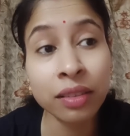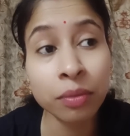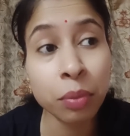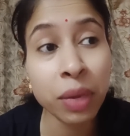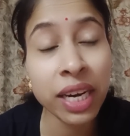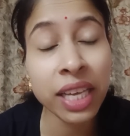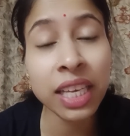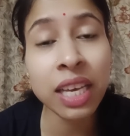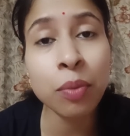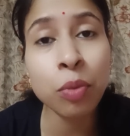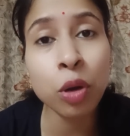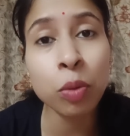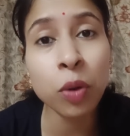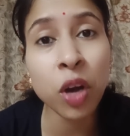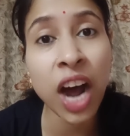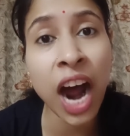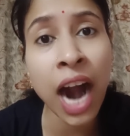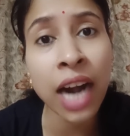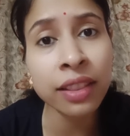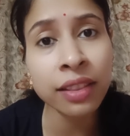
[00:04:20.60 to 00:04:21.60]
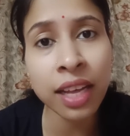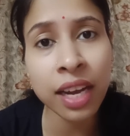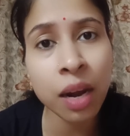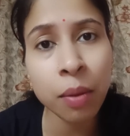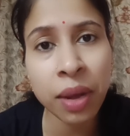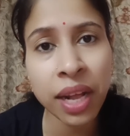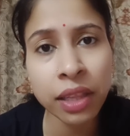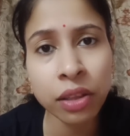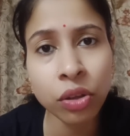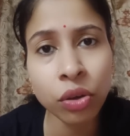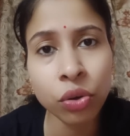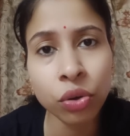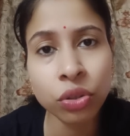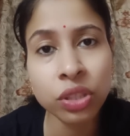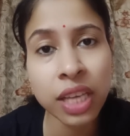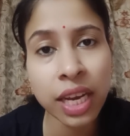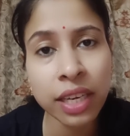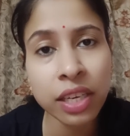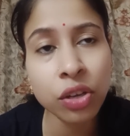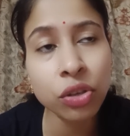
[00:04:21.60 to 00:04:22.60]
মানে কি বলবো ঘাটতারা মাল তো
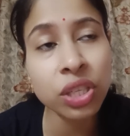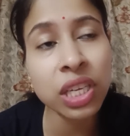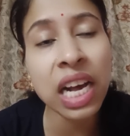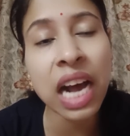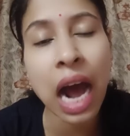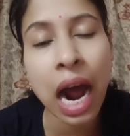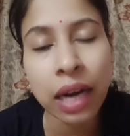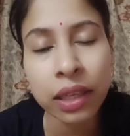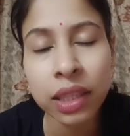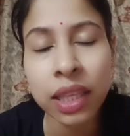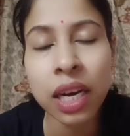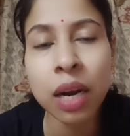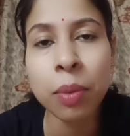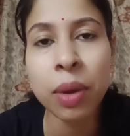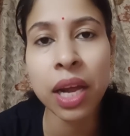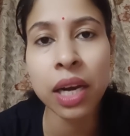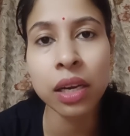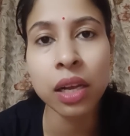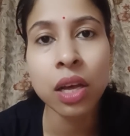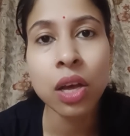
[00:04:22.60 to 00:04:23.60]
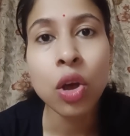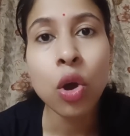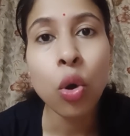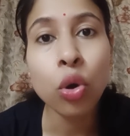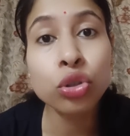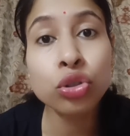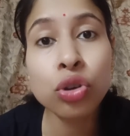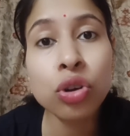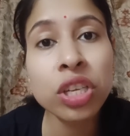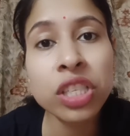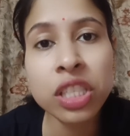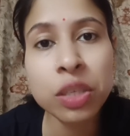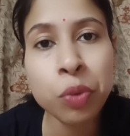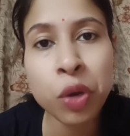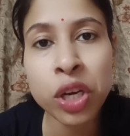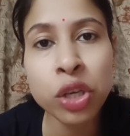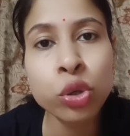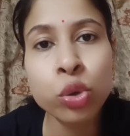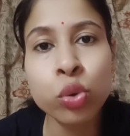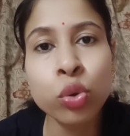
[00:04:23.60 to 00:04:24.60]
স্যান্ডি হচ্ছে ঘাটতারা মাল ওর জন্যই
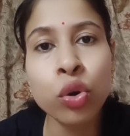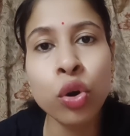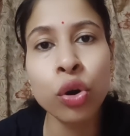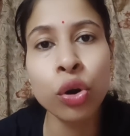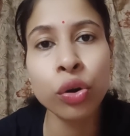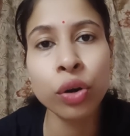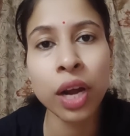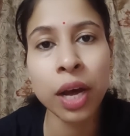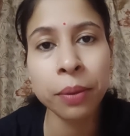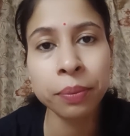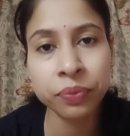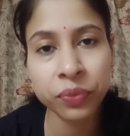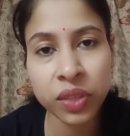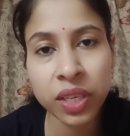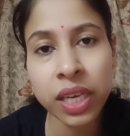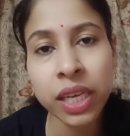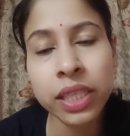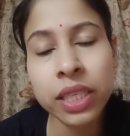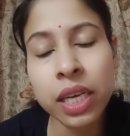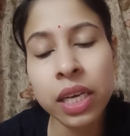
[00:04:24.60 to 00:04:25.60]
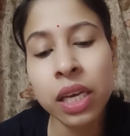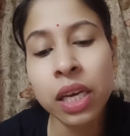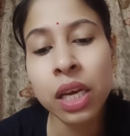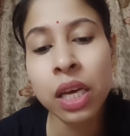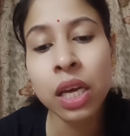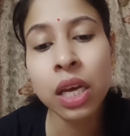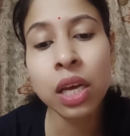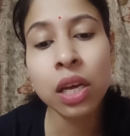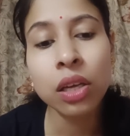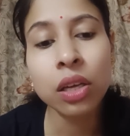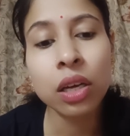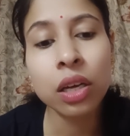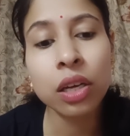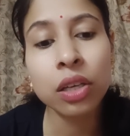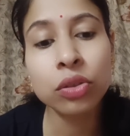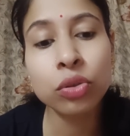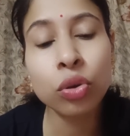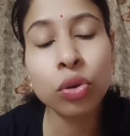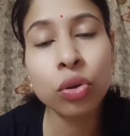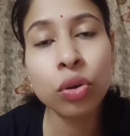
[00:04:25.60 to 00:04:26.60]
জীবনে সুখ হলো না ঠিক আছে
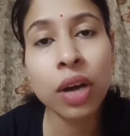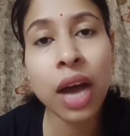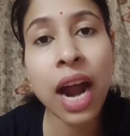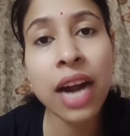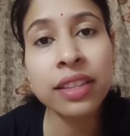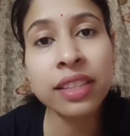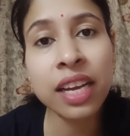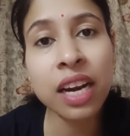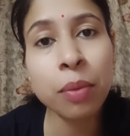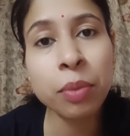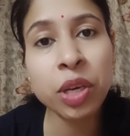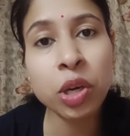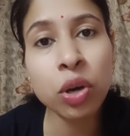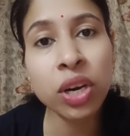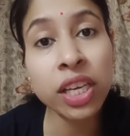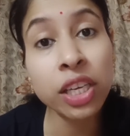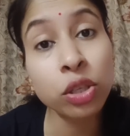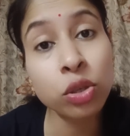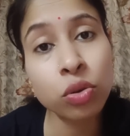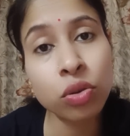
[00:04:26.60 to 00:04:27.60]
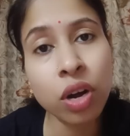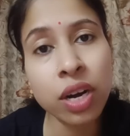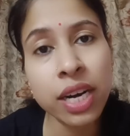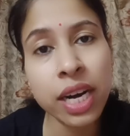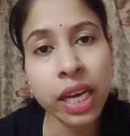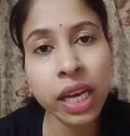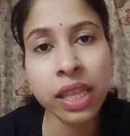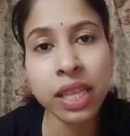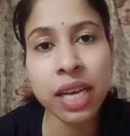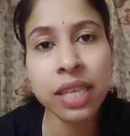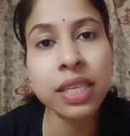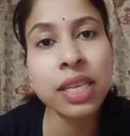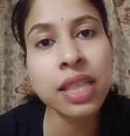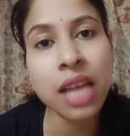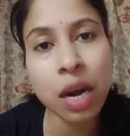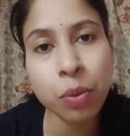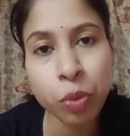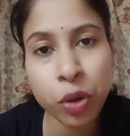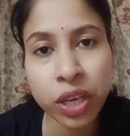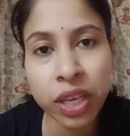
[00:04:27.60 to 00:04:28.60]
তো ঘাটতারামি করে কিছুক্ষণ রেখে দিয়েছে
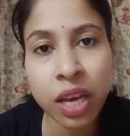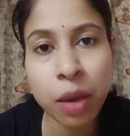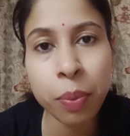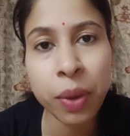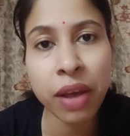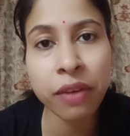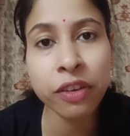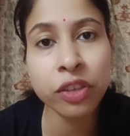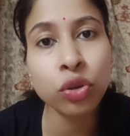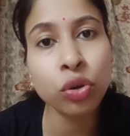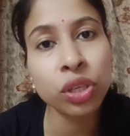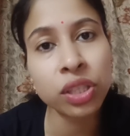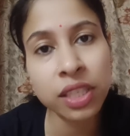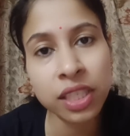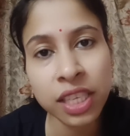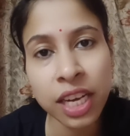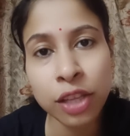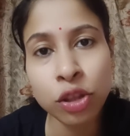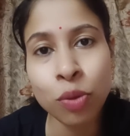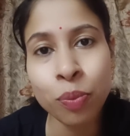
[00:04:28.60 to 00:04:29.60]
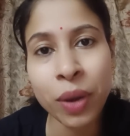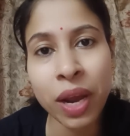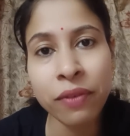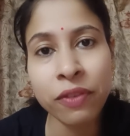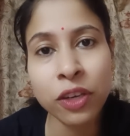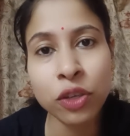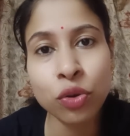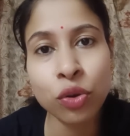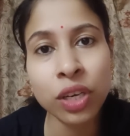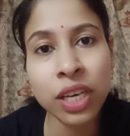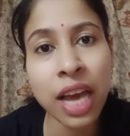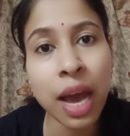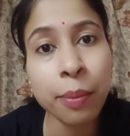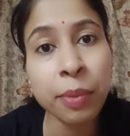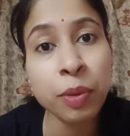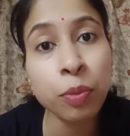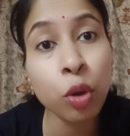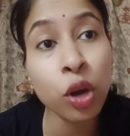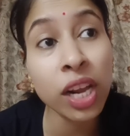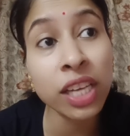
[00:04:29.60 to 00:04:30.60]
তারপরে গিয়ে প্রাইভেট করেছে সেই তো প্রাইভেট করলি
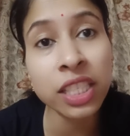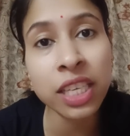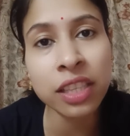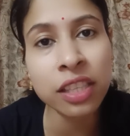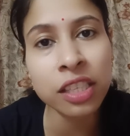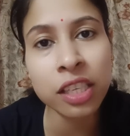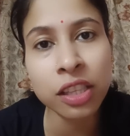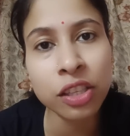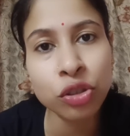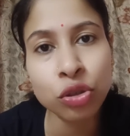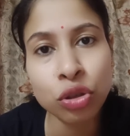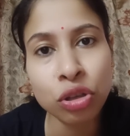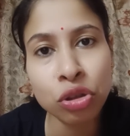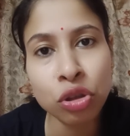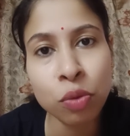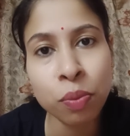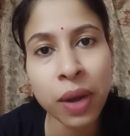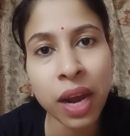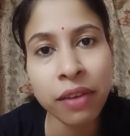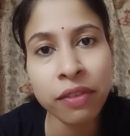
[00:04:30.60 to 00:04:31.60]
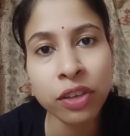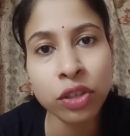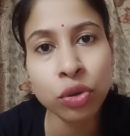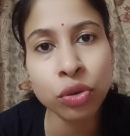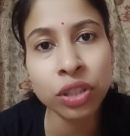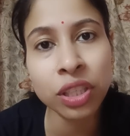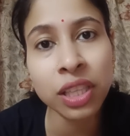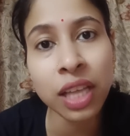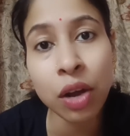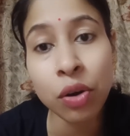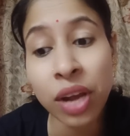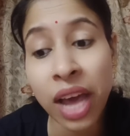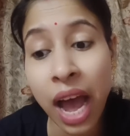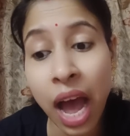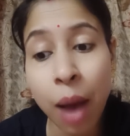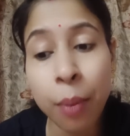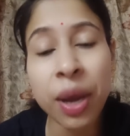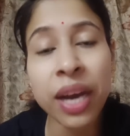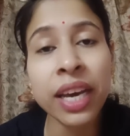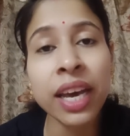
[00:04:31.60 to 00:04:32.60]
আমি বলার সাথে সাথেই যদি তুই প্রাইভেট করতি তাহলে
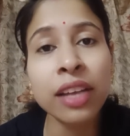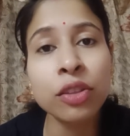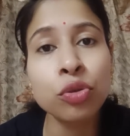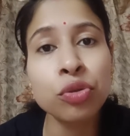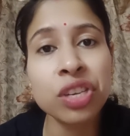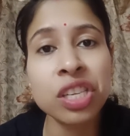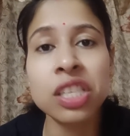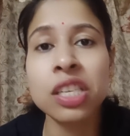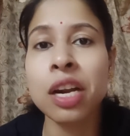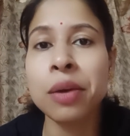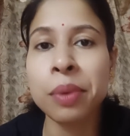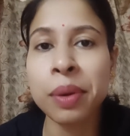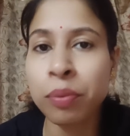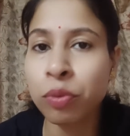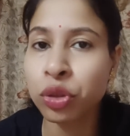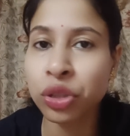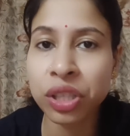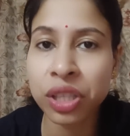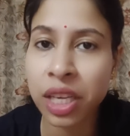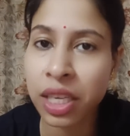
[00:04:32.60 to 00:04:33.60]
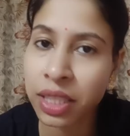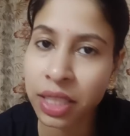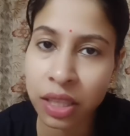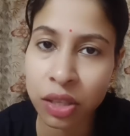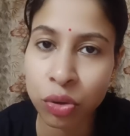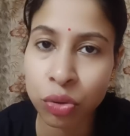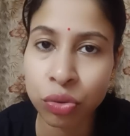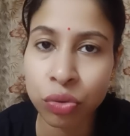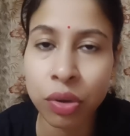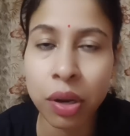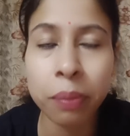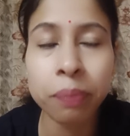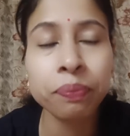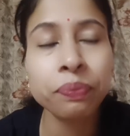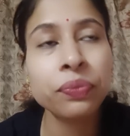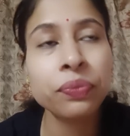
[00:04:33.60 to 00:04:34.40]
আমাকে এত ডিস্টার্বের মধ্যে দিয়ে যেতে হতো না